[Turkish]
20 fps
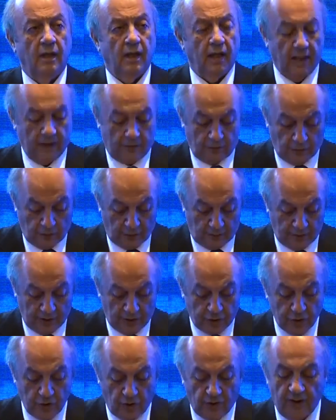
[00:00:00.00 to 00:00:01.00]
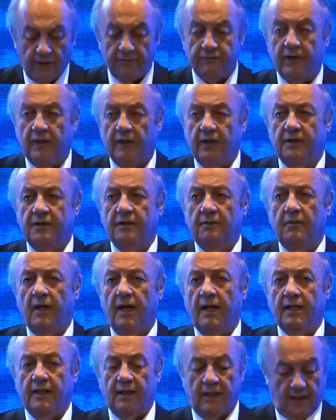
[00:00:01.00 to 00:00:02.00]
ekonomik coğrafya
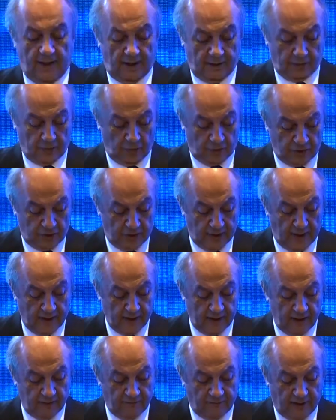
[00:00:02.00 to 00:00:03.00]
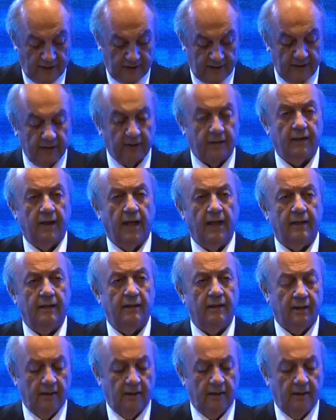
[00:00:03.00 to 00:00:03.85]
itibariyle gösterdiği farklılıklar